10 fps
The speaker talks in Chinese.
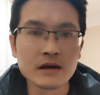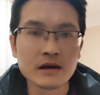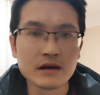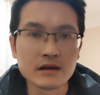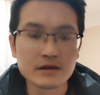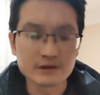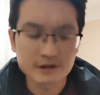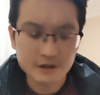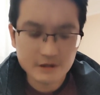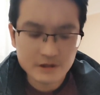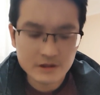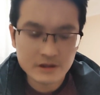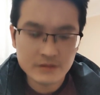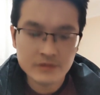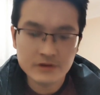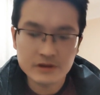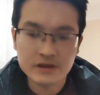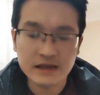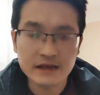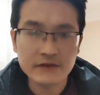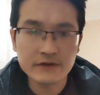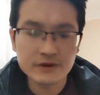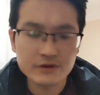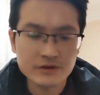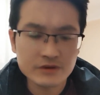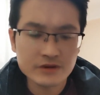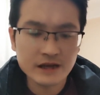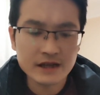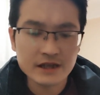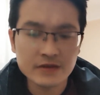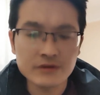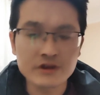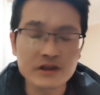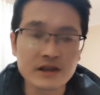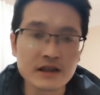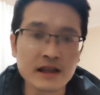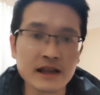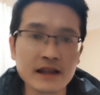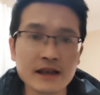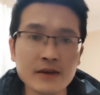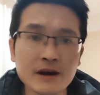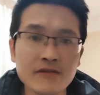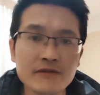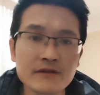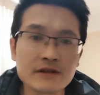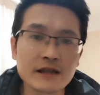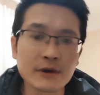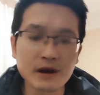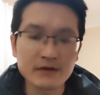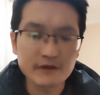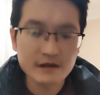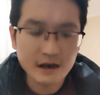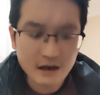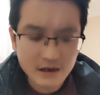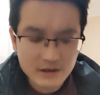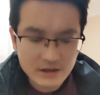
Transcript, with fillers: 呃这些这些这咱这个蜂群就是按地域性来来划来划分的啊。